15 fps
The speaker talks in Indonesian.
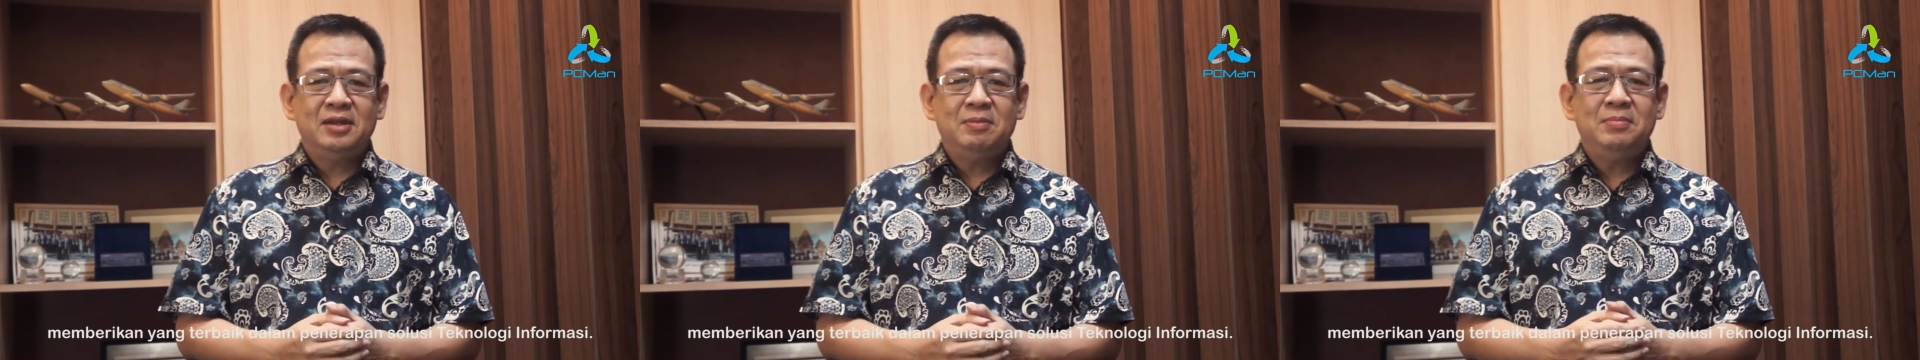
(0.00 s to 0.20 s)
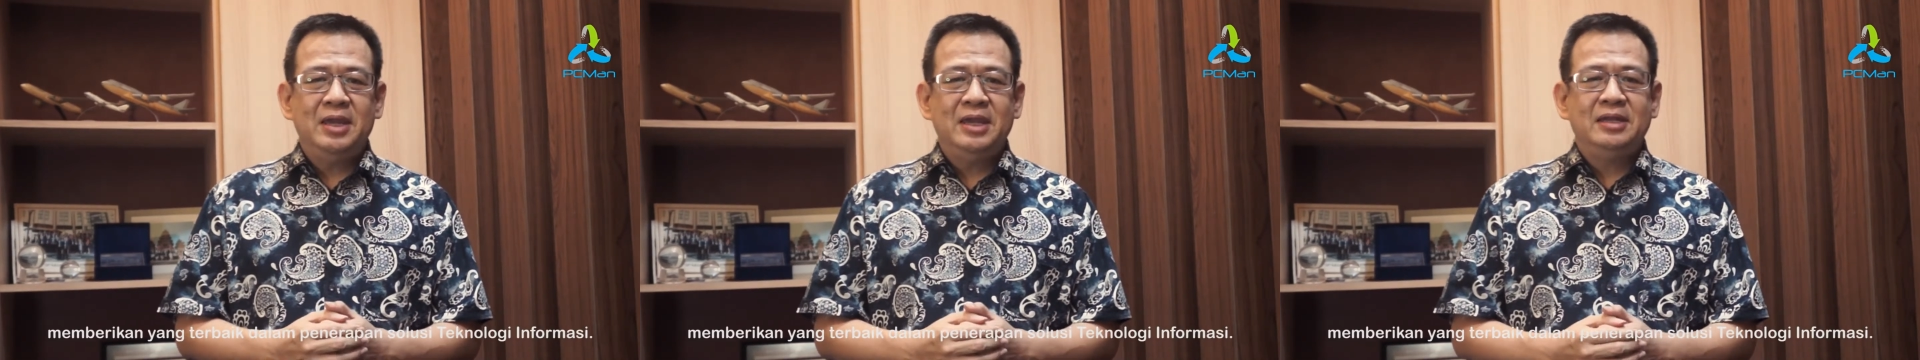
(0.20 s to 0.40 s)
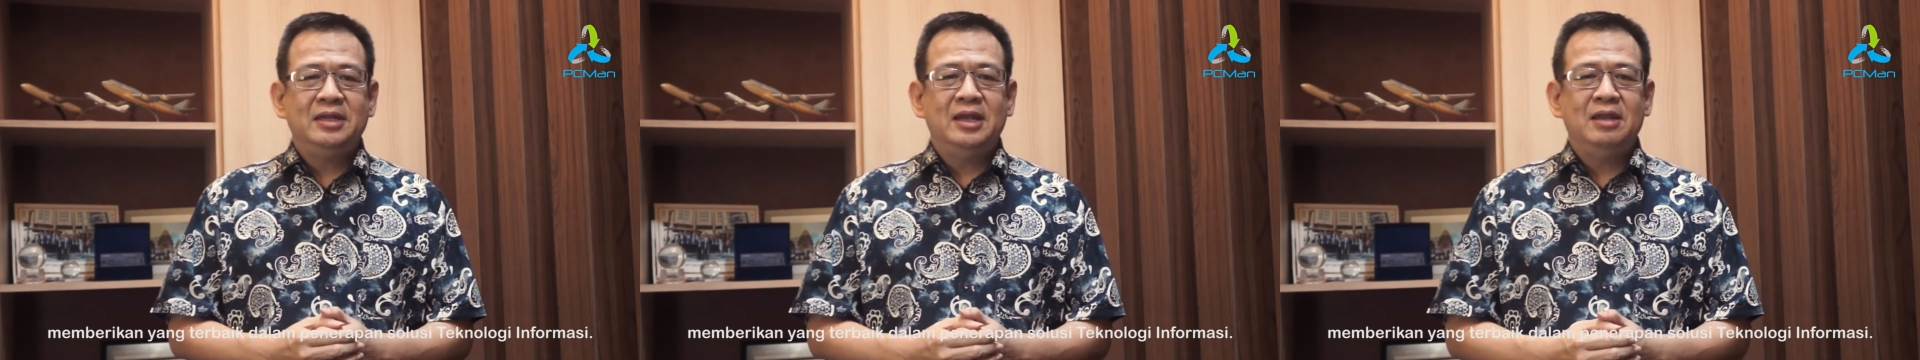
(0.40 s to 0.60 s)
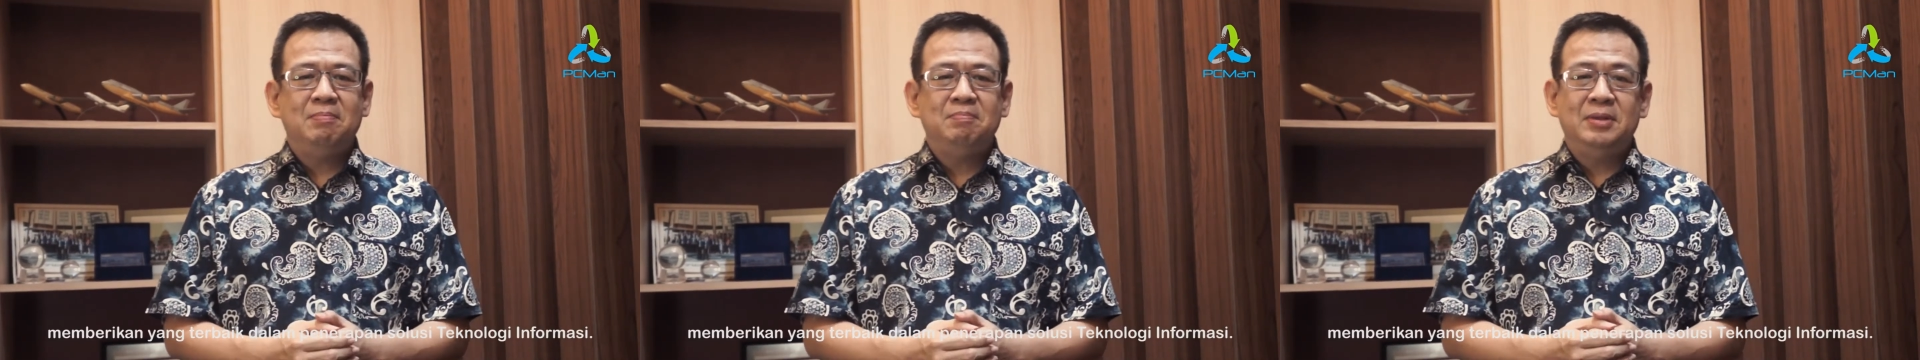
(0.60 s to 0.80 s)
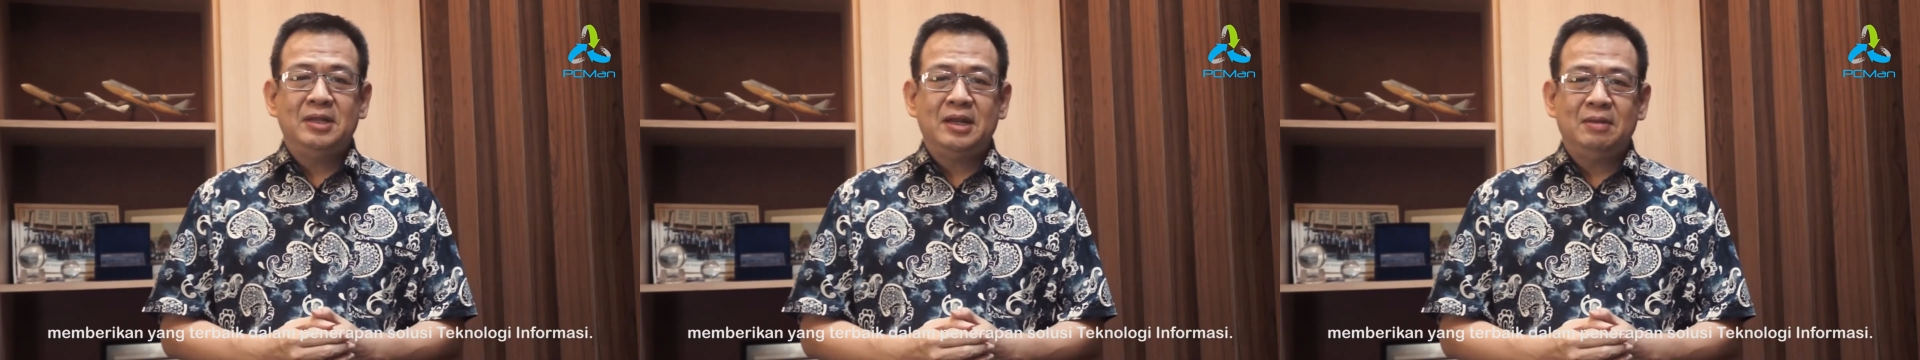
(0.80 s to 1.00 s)
terbaik
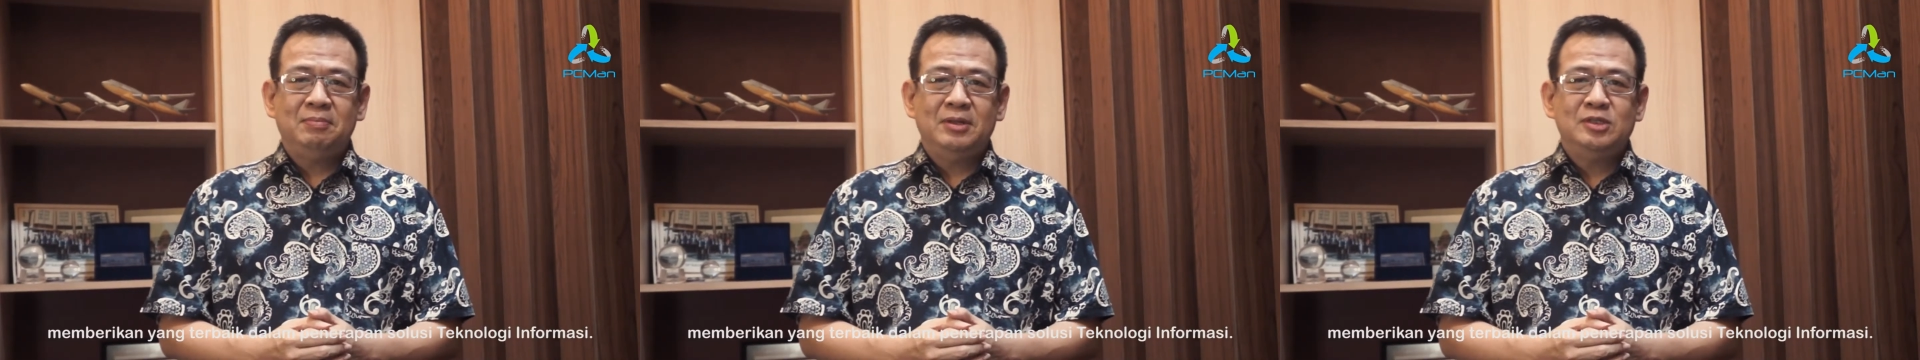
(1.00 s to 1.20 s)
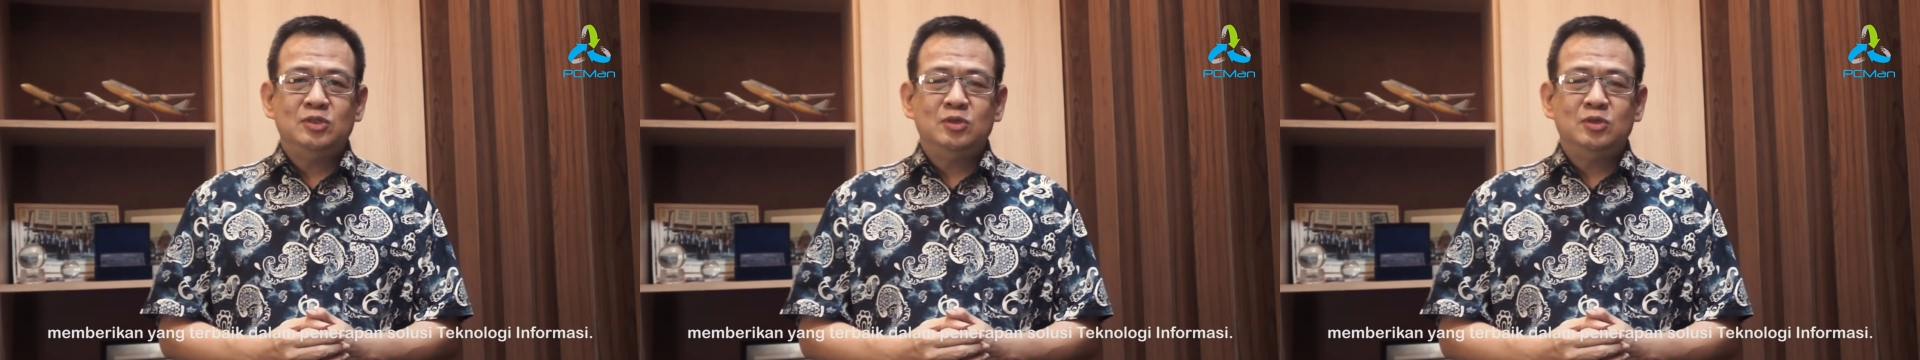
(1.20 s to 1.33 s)
dalam penerapan